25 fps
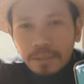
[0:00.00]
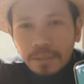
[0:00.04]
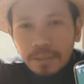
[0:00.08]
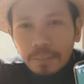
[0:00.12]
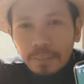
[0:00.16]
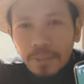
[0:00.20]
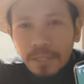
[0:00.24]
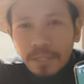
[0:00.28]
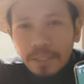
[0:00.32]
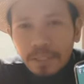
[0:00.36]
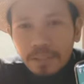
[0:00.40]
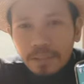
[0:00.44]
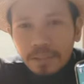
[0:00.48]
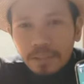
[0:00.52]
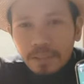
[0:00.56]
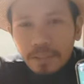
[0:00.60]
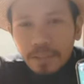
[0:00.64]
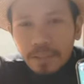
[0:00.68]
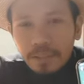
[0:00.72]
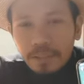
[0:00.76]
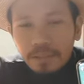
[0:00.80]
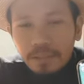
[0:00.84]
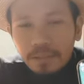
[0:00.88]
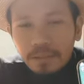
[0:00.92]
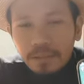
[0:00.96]
ah, money
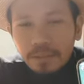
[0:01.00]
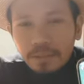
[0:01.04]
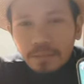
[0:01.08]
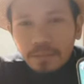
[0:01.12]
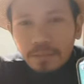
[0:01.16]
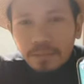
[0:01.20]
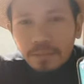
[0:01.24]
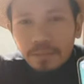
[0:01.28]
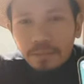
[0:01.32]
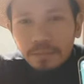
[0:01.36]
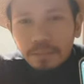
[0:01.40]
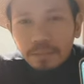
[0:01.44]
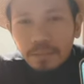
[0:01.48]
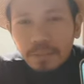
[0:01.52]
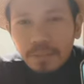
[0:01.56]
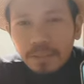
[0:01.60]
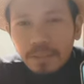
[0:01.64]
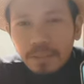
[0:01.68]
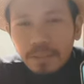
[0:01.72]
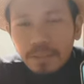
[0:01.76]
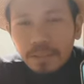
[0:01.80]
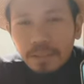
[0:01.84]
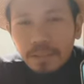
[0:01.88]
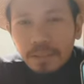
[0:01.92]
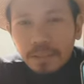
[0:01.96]
tree yan yung
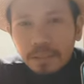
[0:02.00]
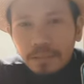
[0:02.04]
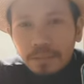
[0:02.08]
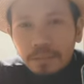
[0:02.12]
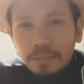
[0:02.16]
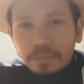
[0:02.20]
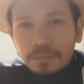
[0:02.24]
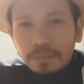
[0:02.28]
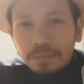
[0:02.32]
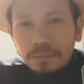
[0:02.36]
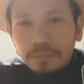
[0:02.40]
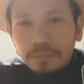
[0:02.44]
money tree na to